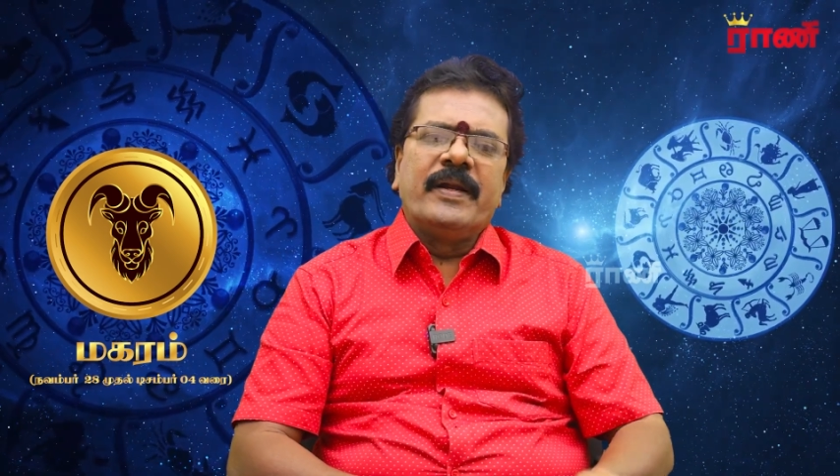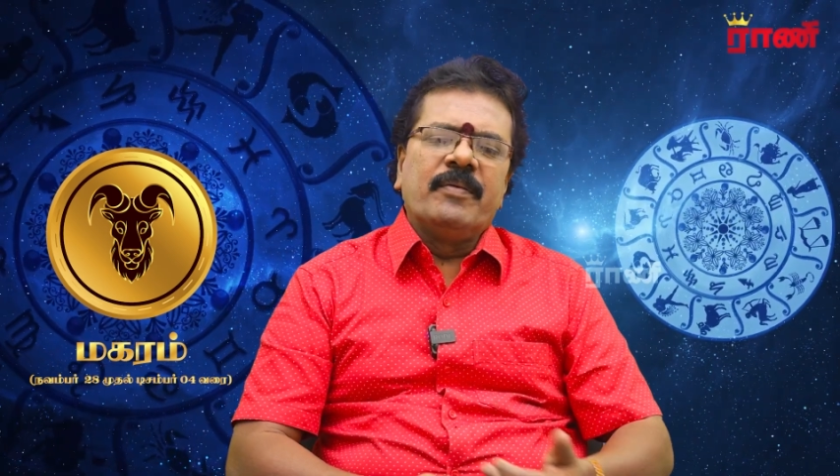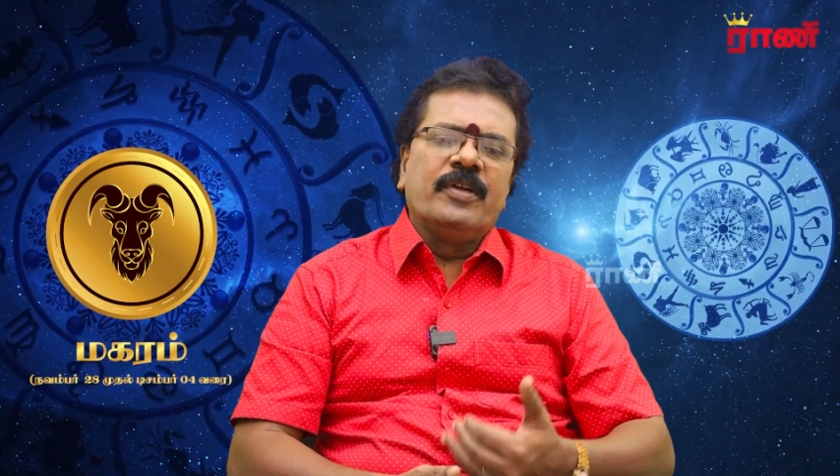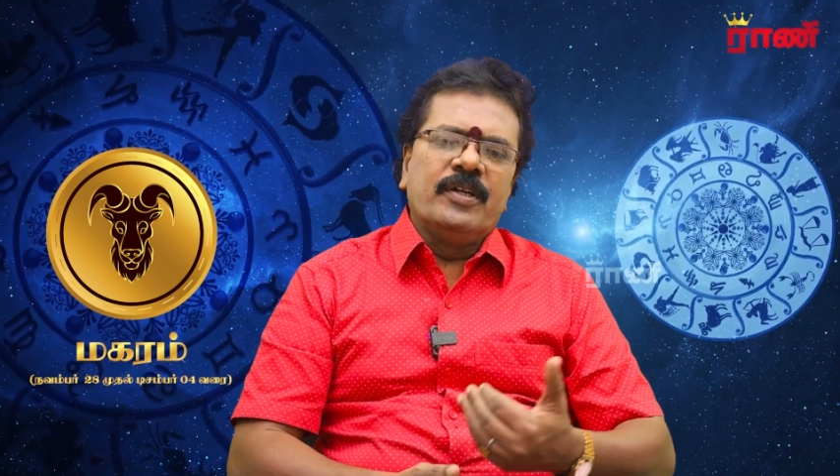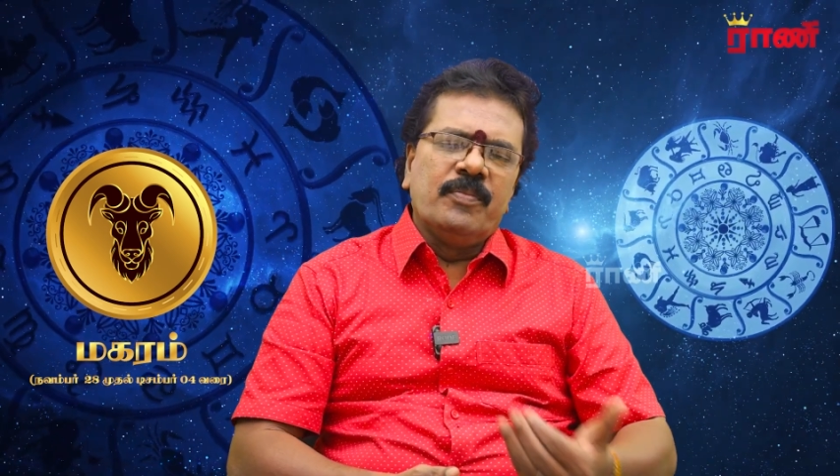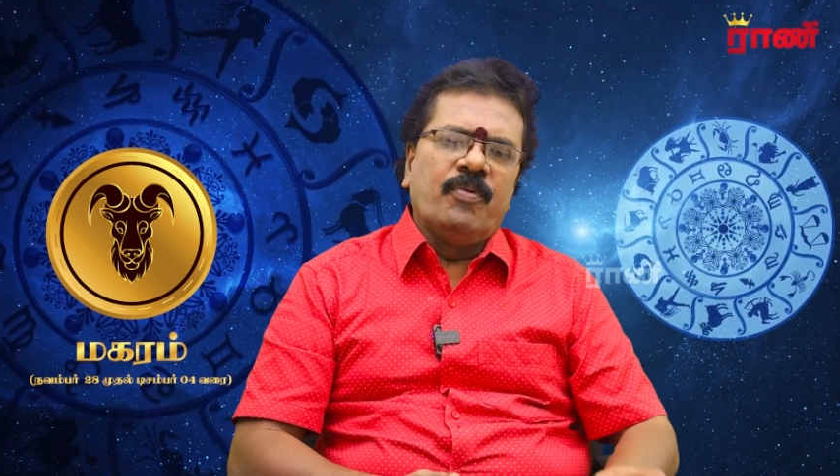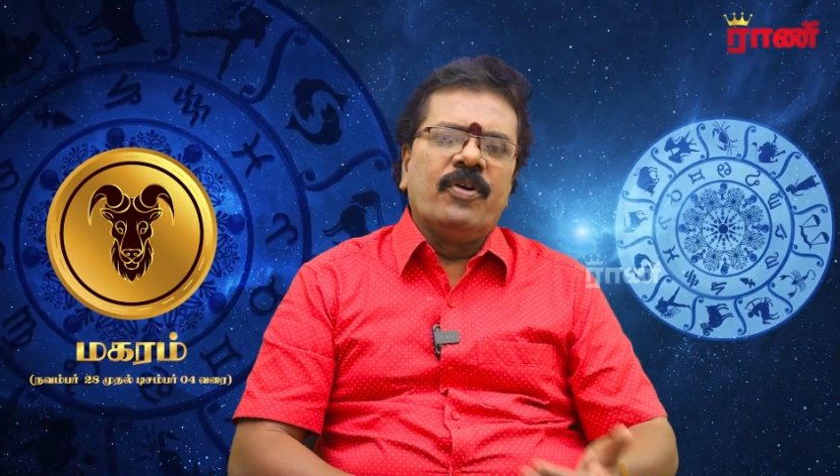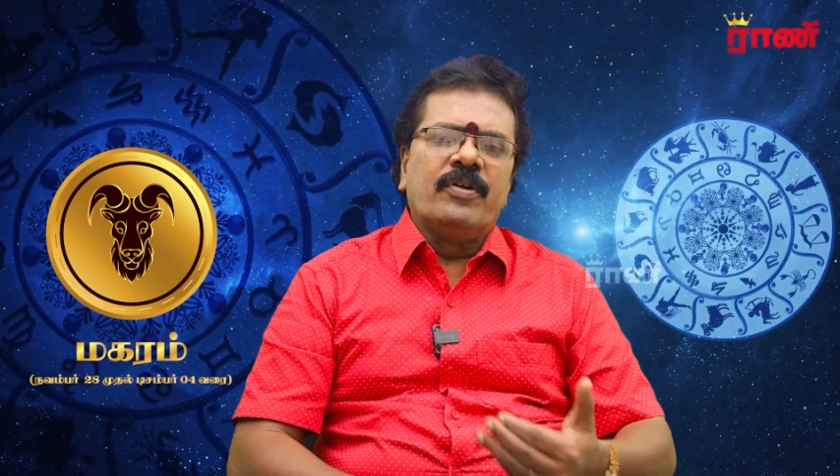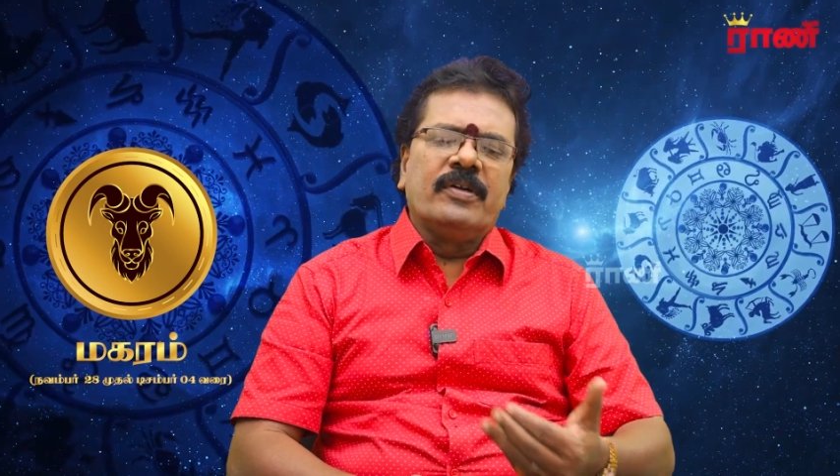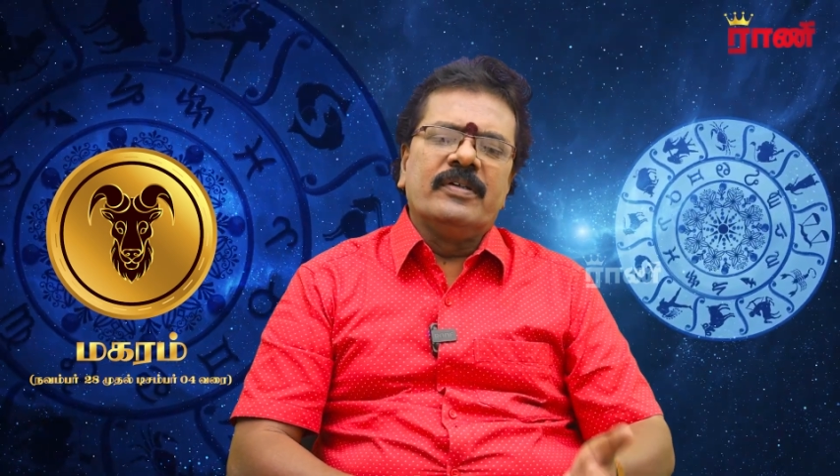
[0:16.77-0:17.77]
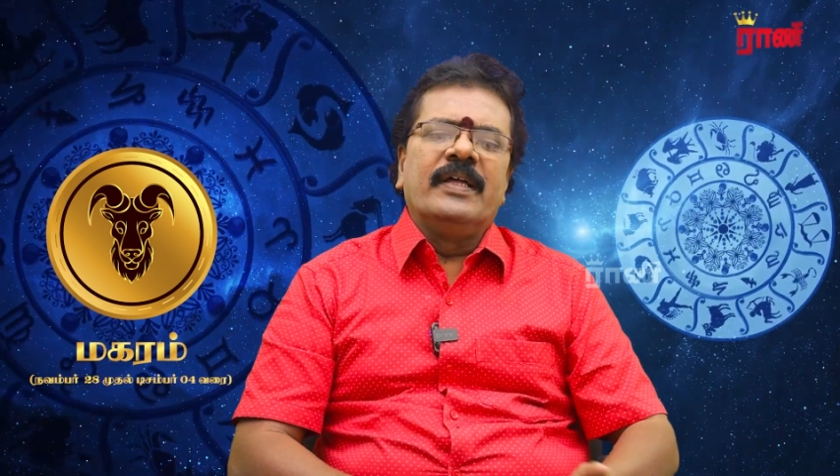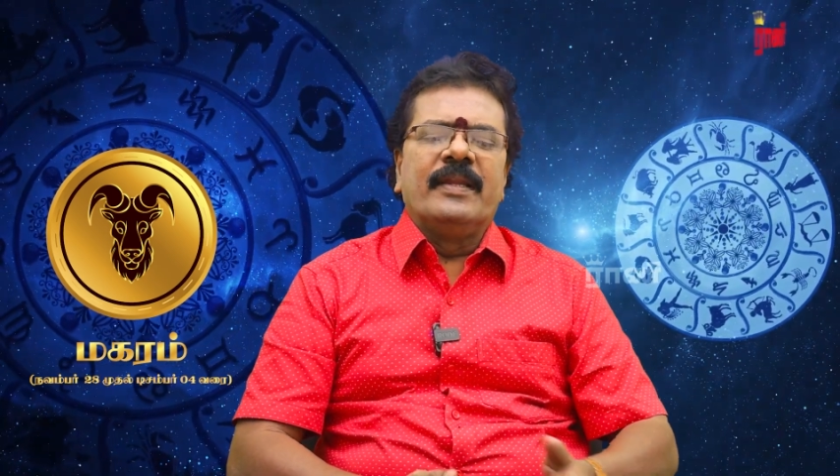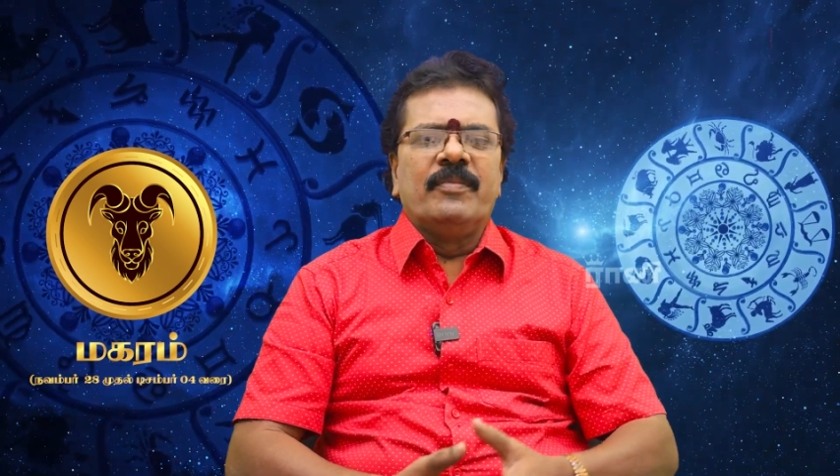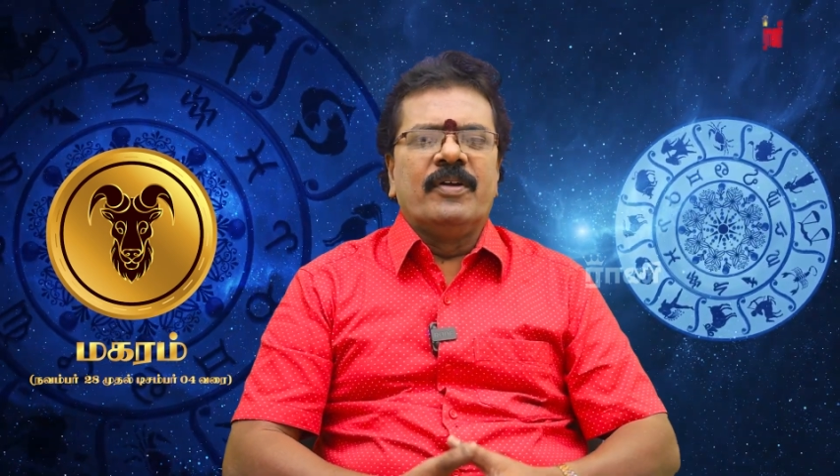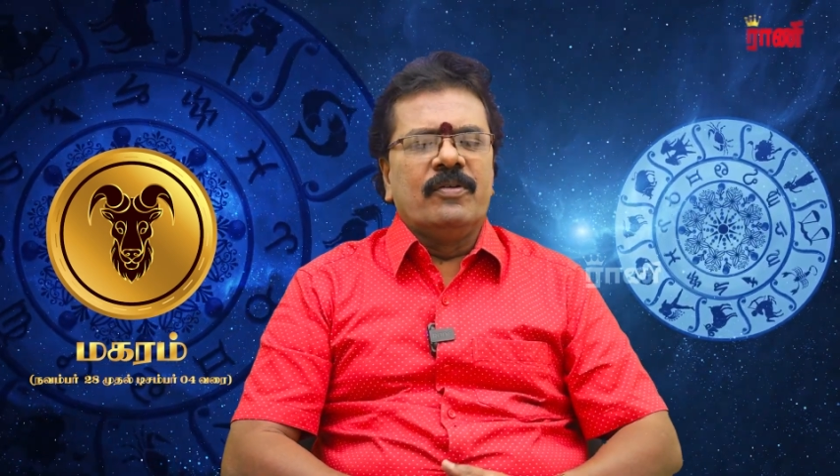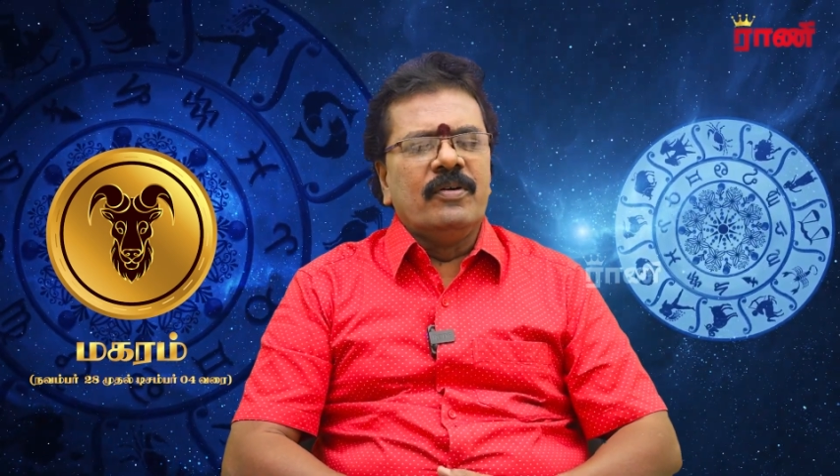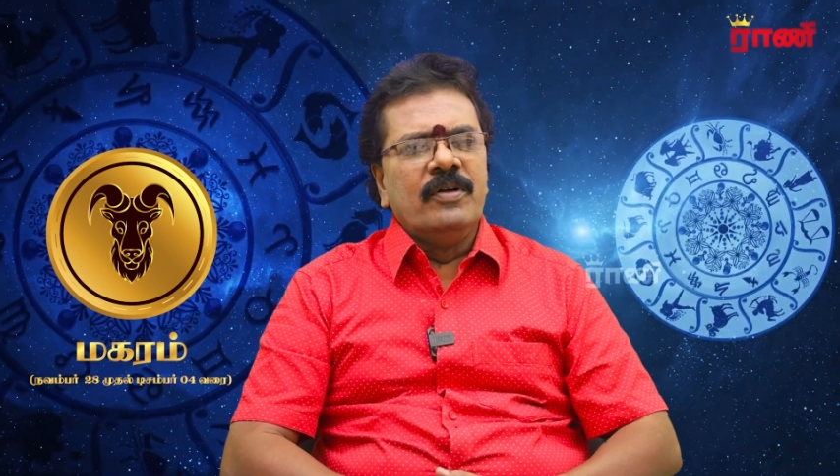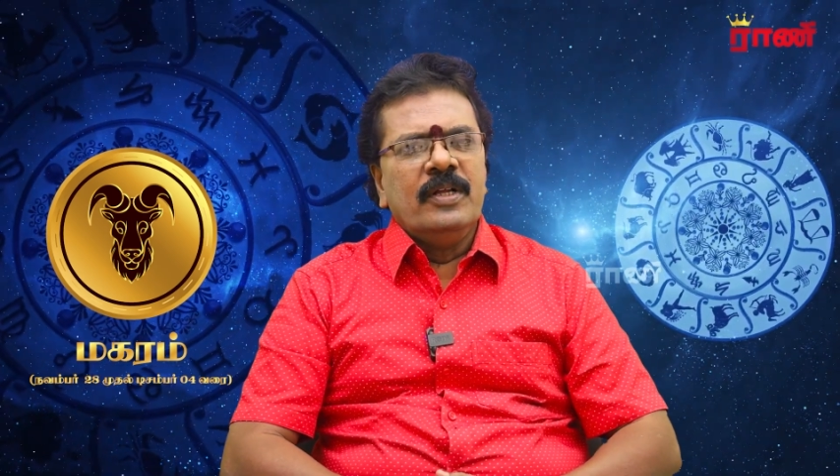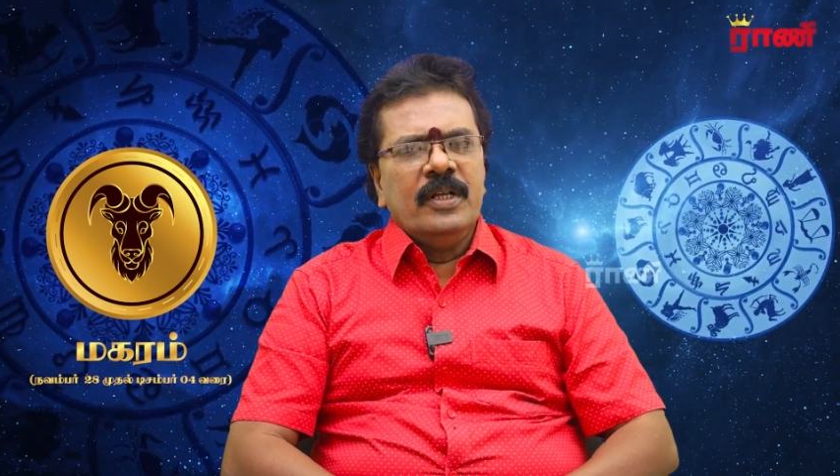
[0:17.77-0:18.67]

பணம் இருக்குது பொருள் இருக்குது தனம் இருக்கும்